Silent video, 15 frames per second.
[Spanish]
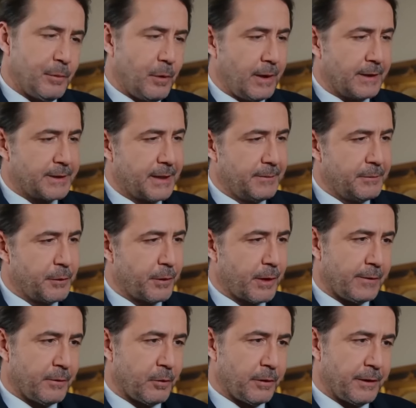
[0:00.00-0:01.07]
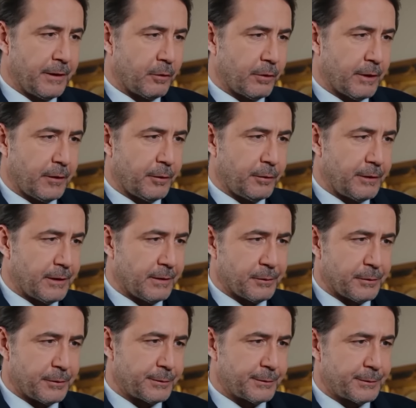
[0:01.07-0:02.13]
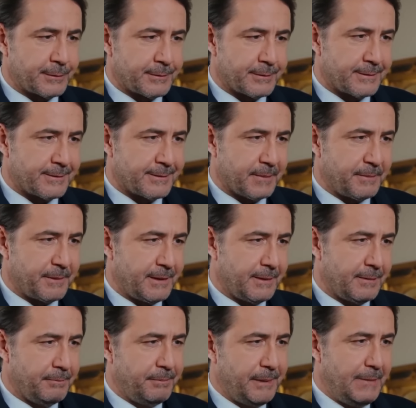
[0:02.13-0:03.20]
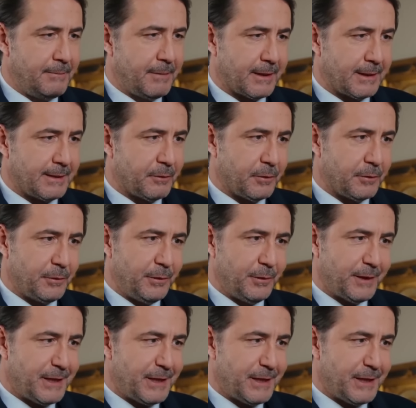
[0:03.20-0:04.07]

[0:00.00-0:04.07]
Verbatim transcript: Esta noche las empresas Yorukan recibirán un premio. Y adivina quién irá como